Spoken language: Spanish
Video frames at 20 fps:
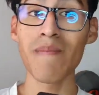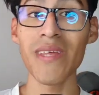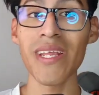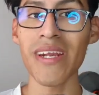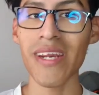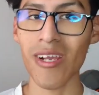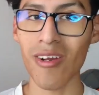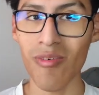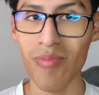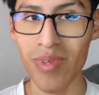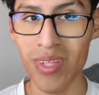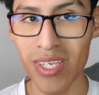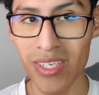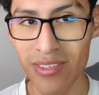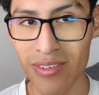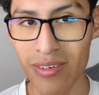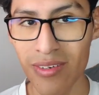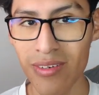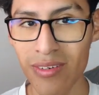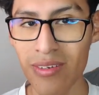Mi
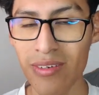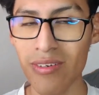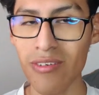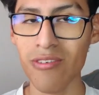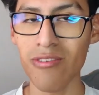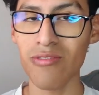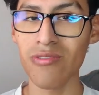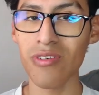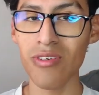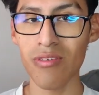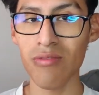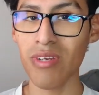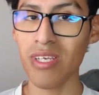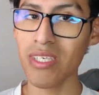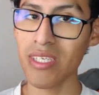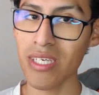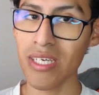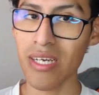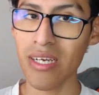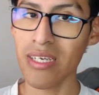recomendación, consíguete
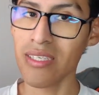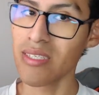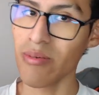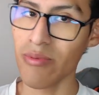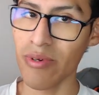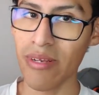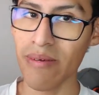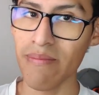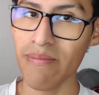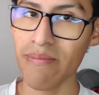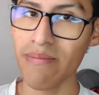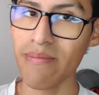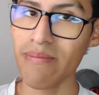una chica que sea buena.